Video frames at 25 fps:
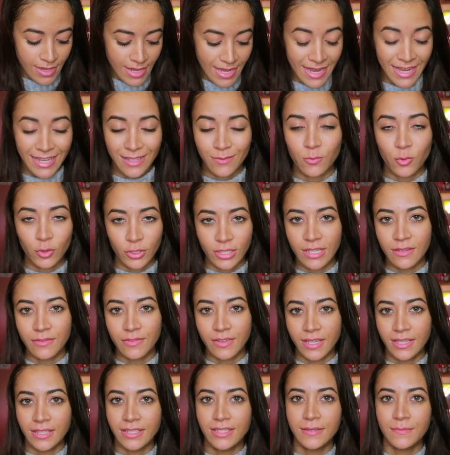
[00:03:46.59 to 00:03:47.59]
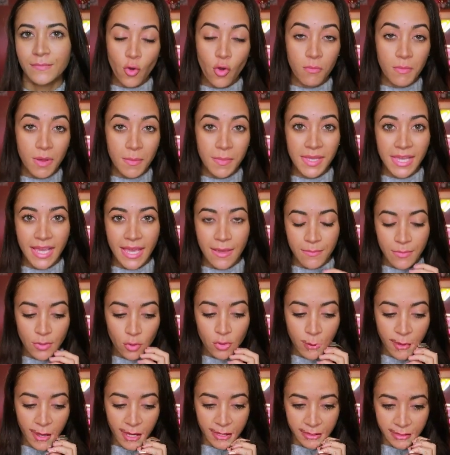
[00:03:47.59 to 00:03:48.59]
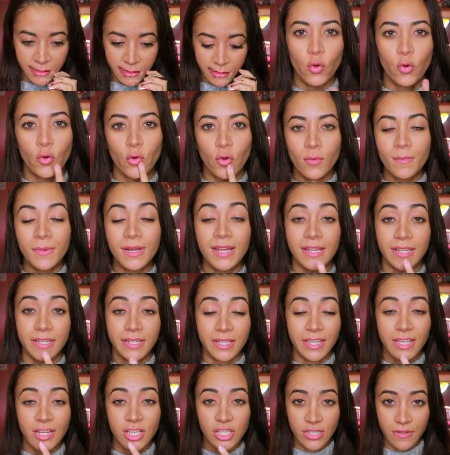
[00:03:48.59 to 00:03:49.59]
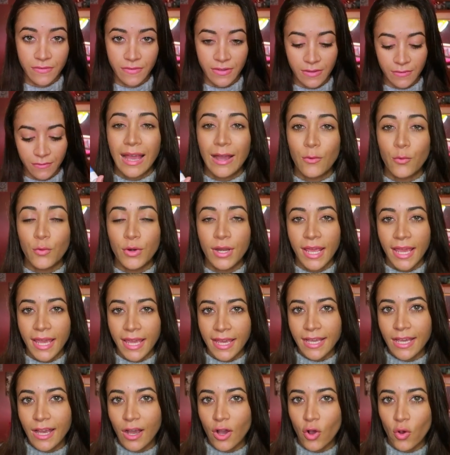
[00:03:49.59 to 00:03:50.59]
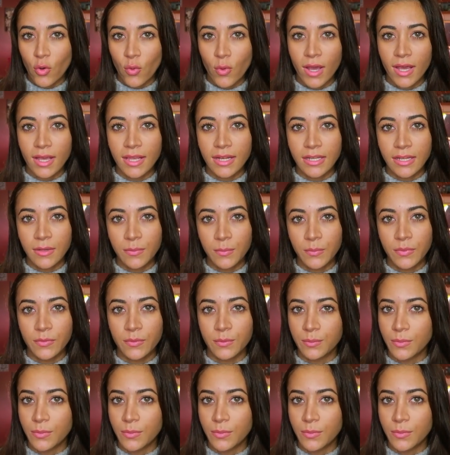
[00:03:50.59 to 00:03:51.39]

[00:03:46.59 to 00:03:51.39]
حاجات مختلفة يعني هما بيكملوا بعض كلهم للعناية للشفاف أول حاجة هو ليب